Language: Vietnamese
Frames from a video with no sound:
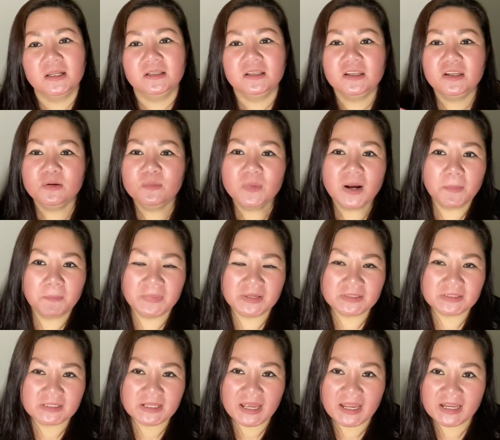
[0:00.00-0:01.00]
nếu mà
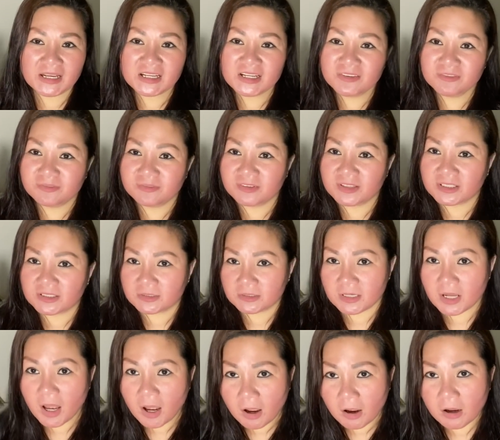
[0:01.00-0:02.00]
mình thấy cái việc
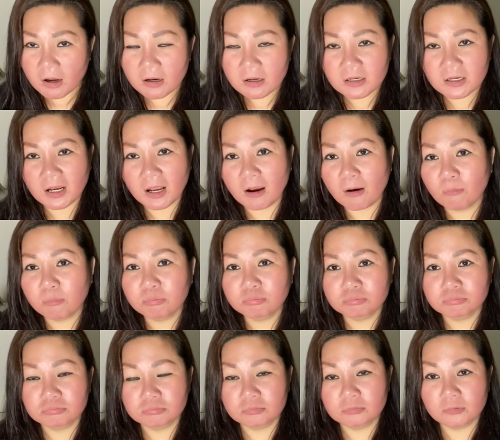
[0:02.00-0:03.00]
đó
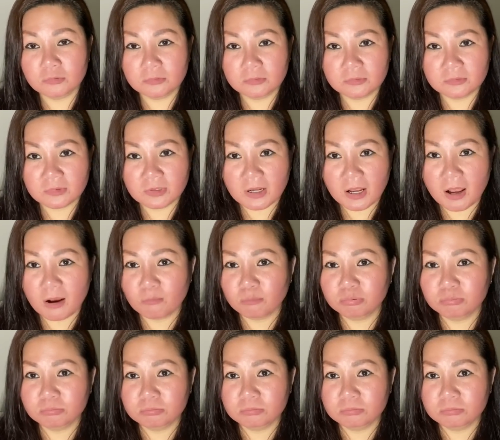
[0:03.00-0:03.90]
không không